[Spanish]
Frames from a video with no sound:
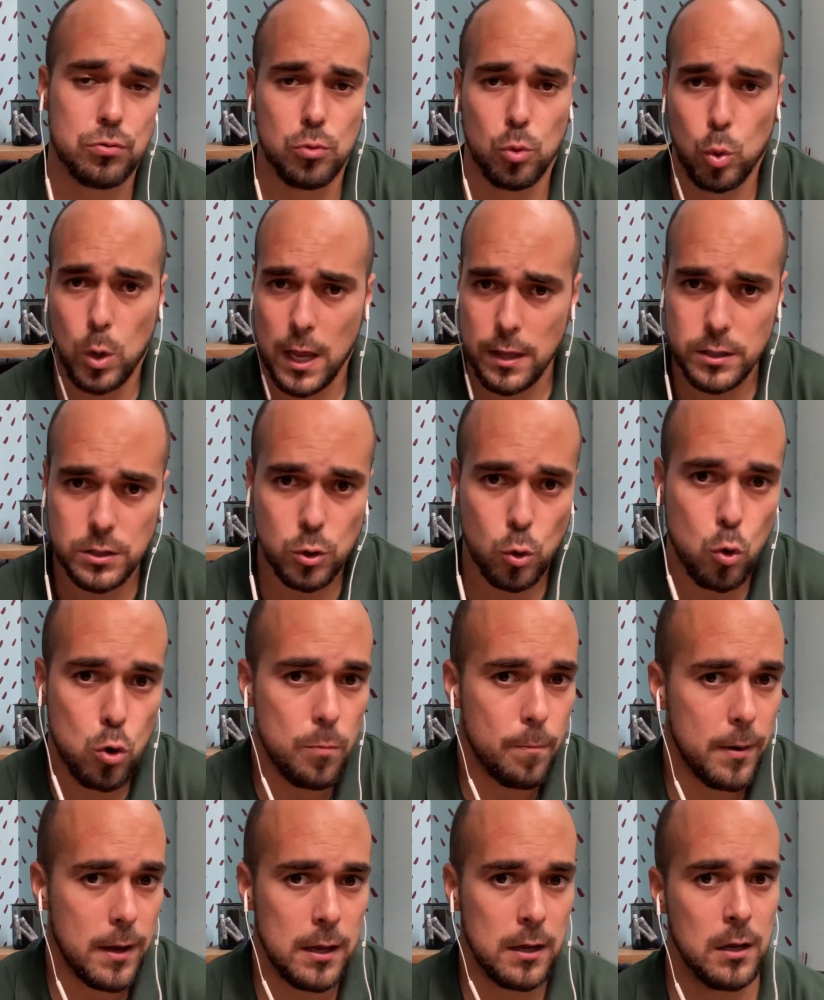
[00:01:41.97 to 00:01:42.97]
una
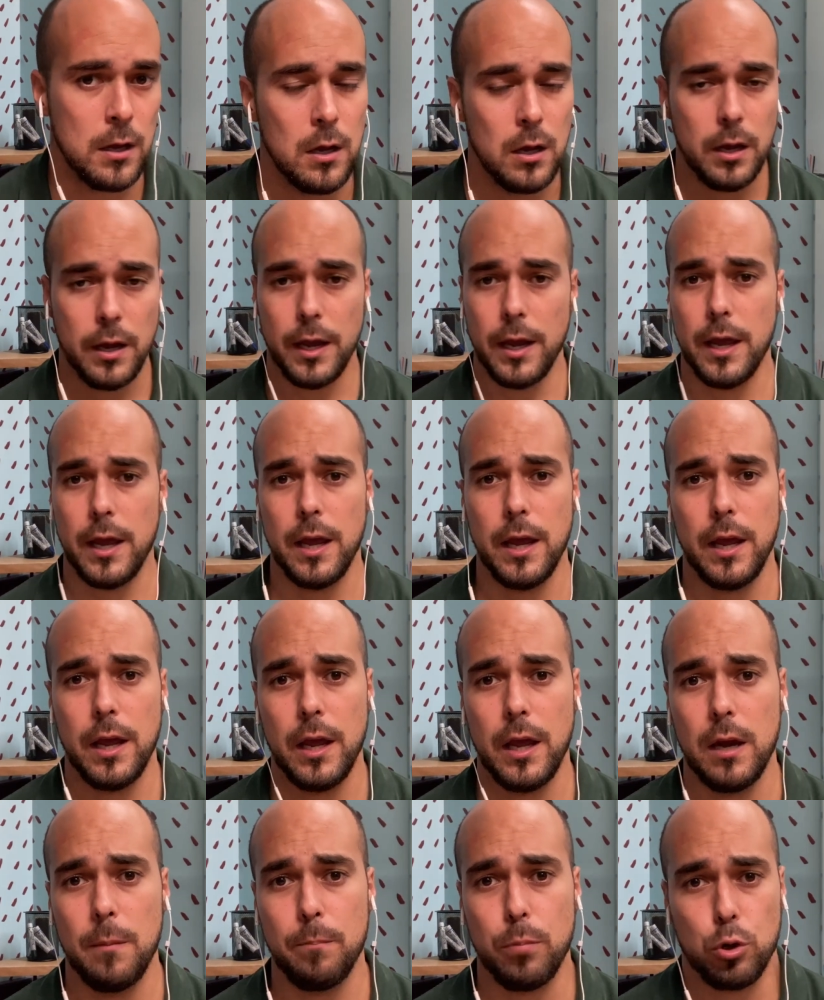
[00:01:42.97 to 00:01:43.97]
disculpa, eh,
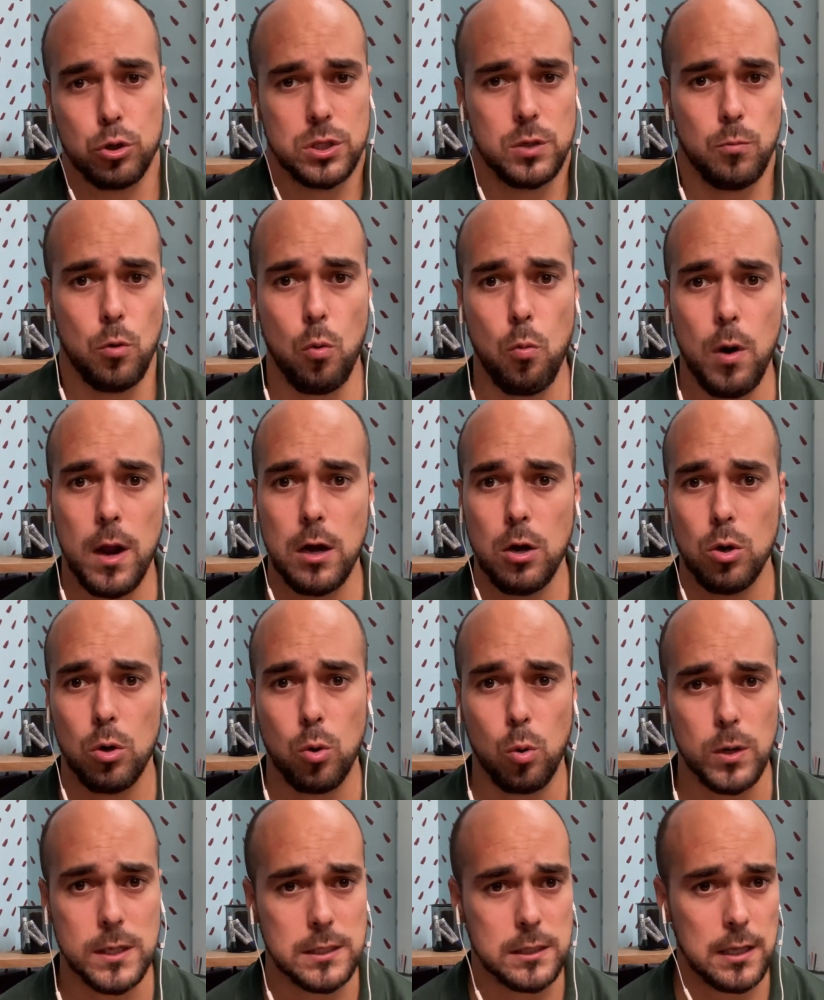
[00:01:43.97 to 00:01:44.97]
el próximo vuelo
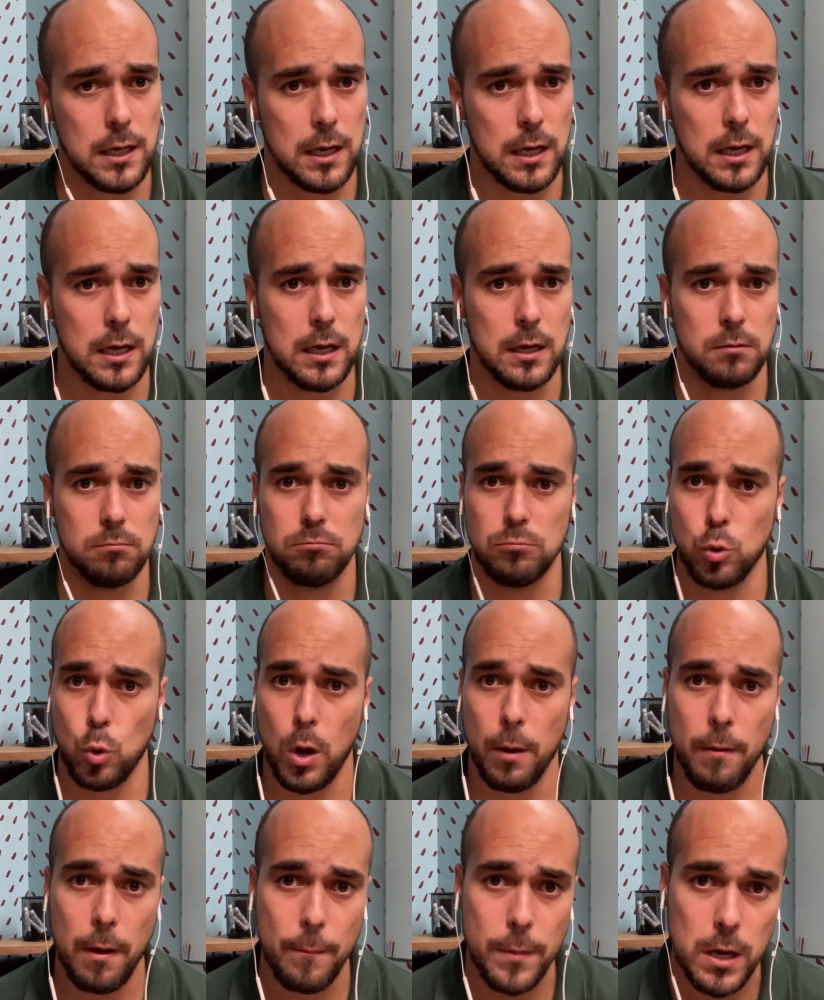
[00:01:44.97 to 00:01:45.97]
cuesta
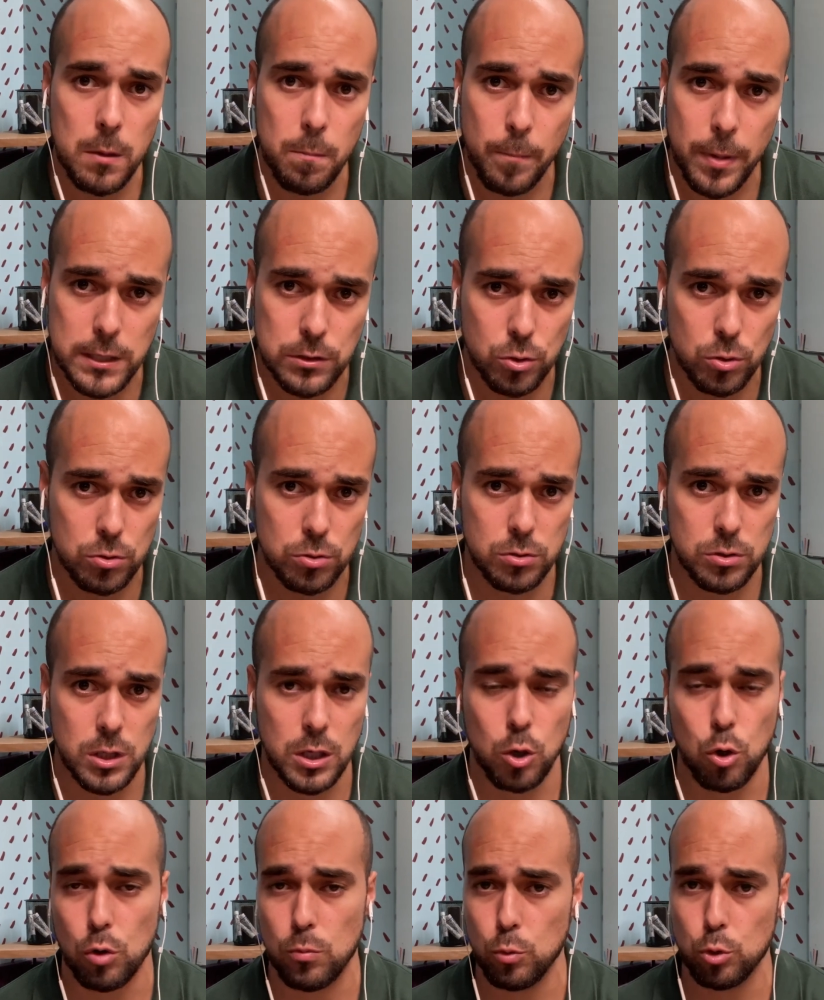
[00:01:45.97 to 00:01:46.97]
9 mil pesos y
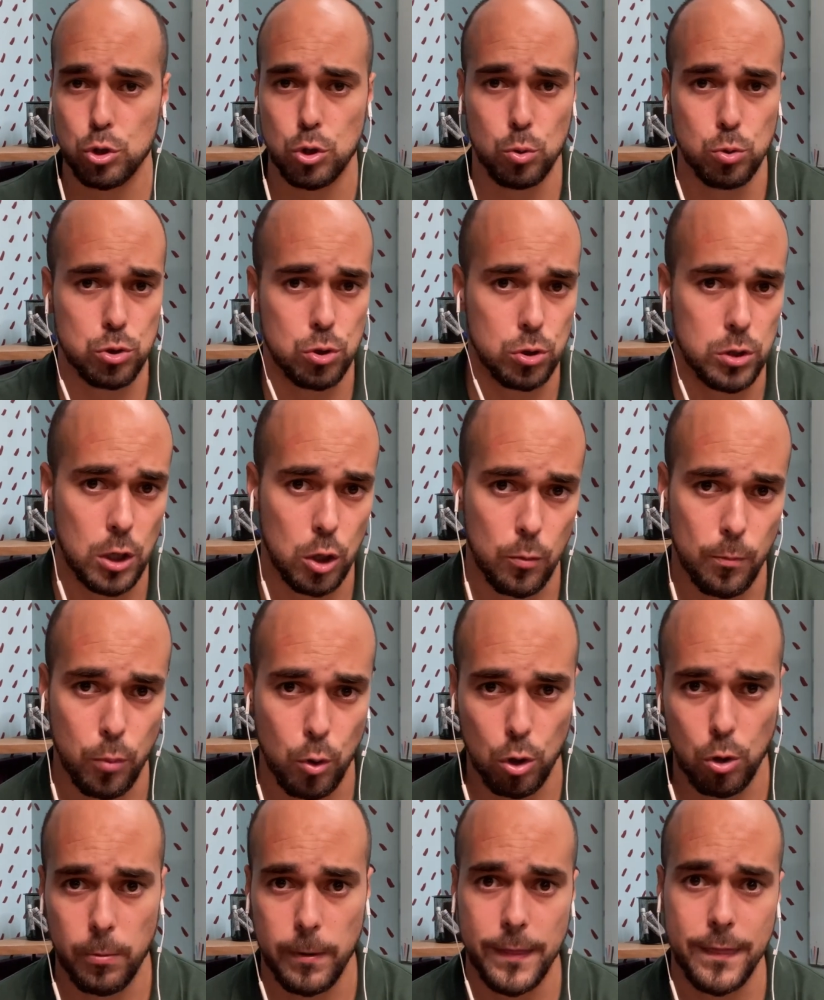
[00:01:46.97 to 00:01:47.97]
con mucho gusto te lo
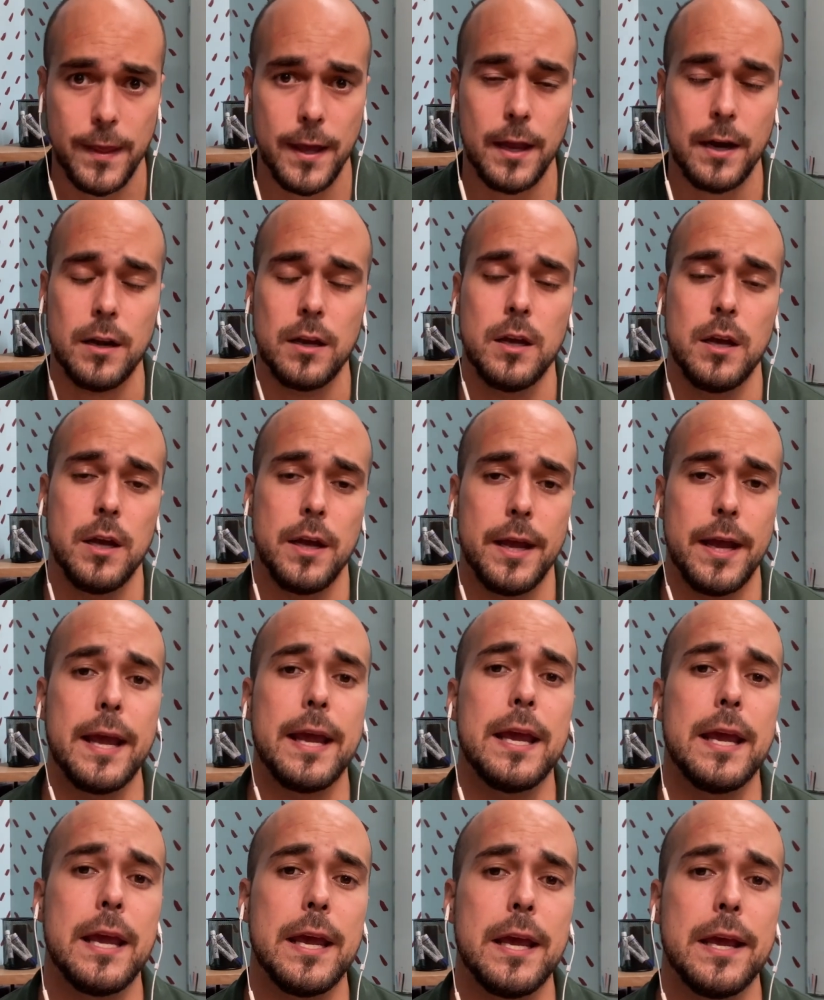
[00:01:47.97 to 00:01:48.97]
puedo vender
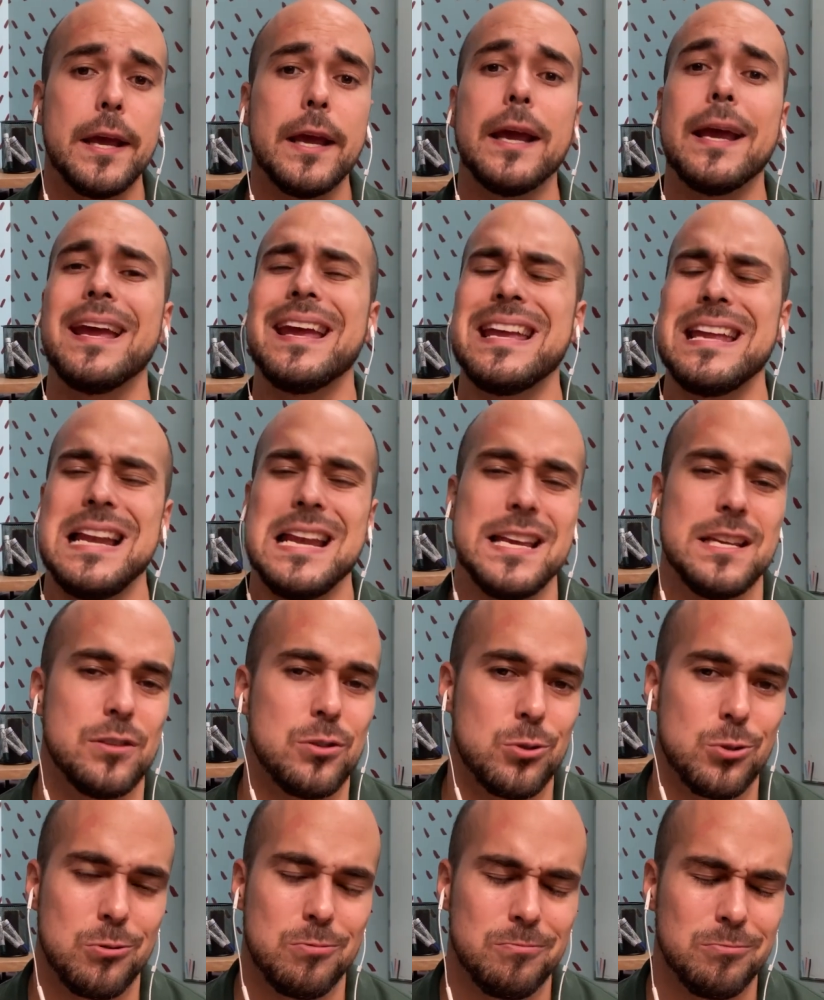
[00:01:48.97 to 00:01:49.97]
y, y
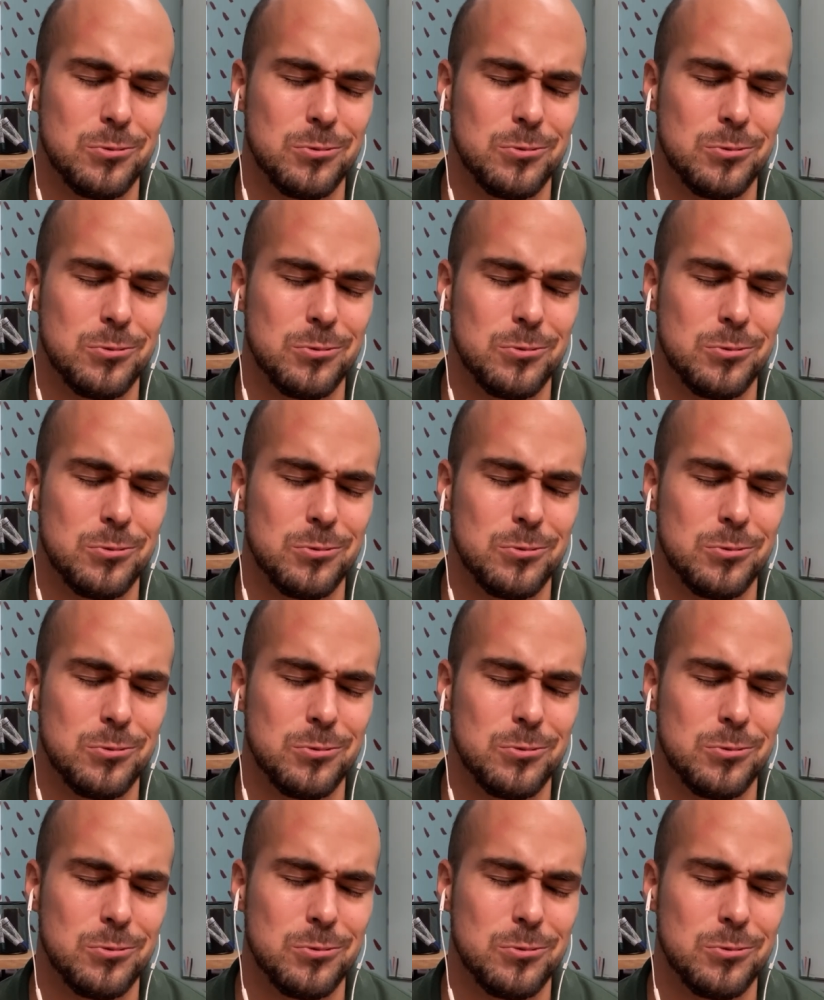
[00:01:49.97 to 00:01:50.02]
listo.